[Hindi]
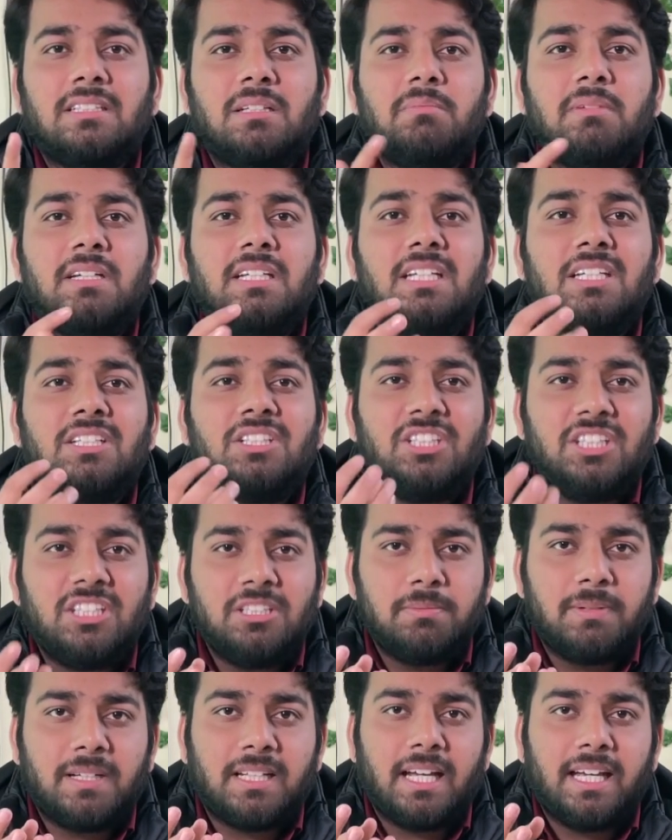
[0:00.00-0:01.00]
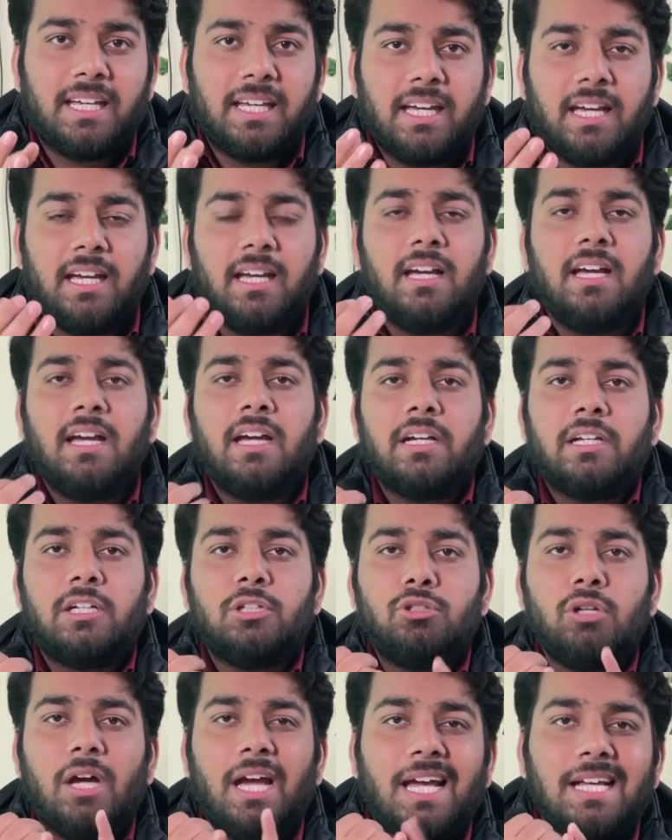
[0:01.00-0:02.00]
समय ये चीज़ बताई है कि
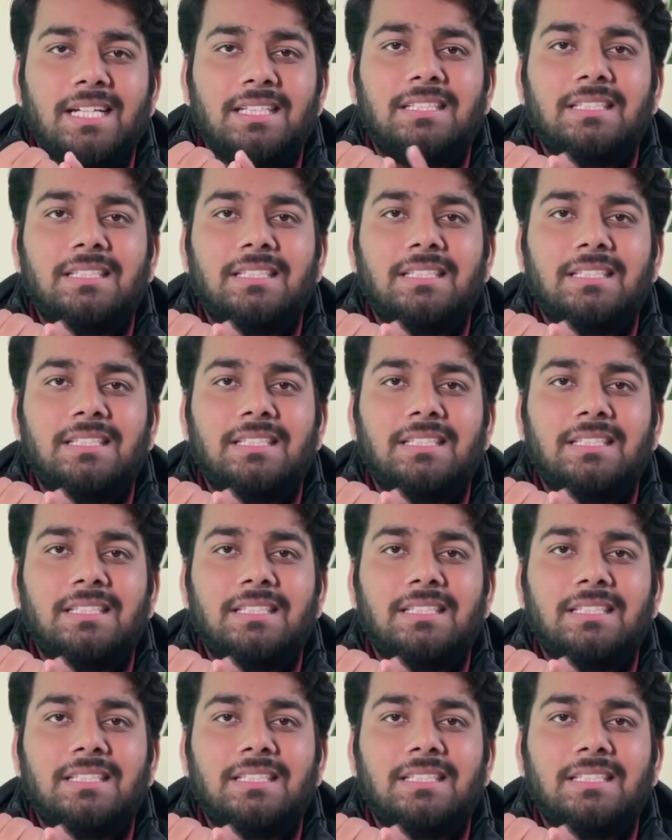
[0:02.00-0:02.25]
जो एस